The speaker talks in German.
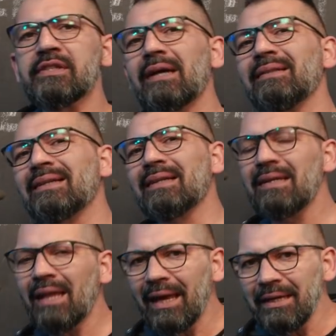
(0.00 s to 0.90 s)
uns ein
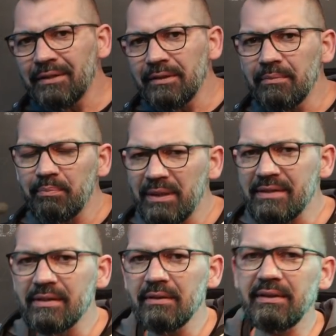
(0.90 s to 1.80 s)
kleines
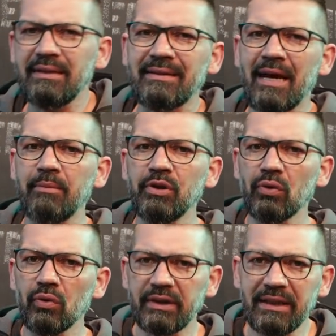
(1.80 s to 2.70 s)
bisschen die
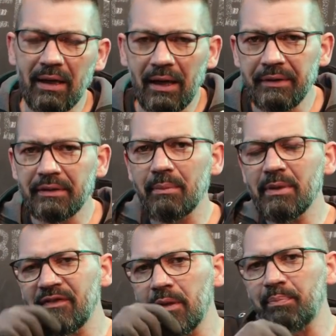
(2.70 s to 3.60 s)
Terminologie an,
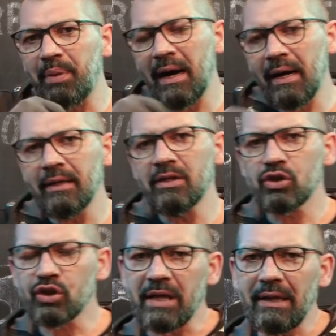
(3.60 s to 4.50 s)
damit wir ein paar
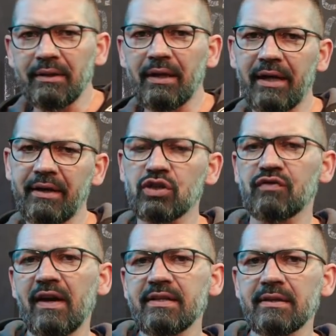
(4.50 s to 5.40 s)
Stellen einer
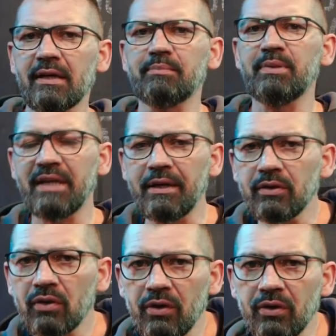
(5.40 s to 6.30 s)
Schweißnaht
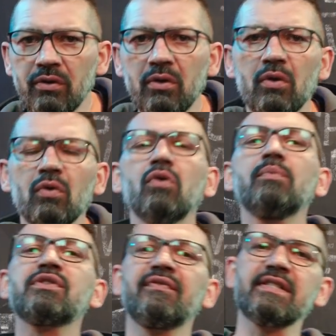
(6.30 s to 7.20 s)
benennen können,
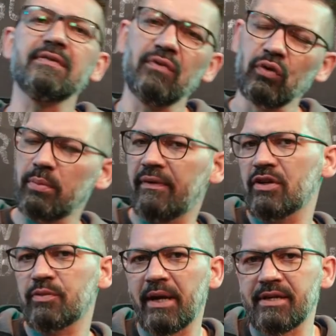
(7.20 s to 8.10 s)
um zu wissen, worüber
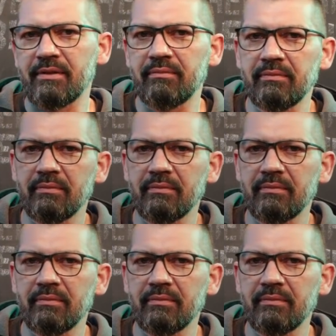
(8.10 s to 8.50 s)
wir sprechen.